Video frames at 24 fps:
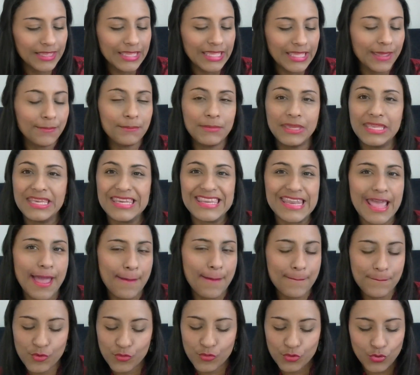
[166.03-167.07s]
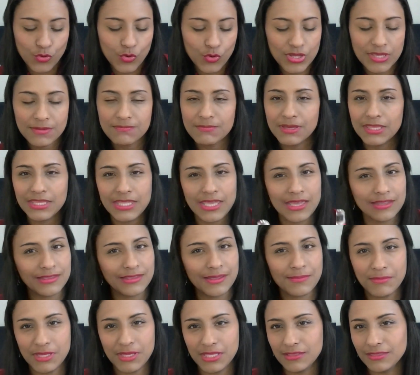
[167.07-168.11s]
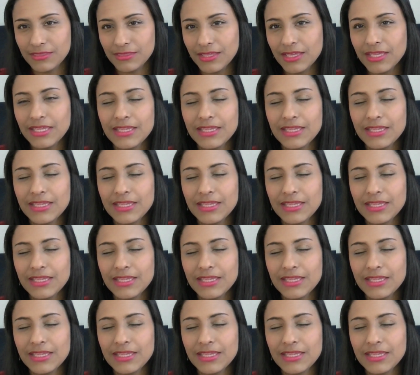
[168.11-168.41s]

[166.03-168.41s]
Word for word: que me enamoró inmediatamente,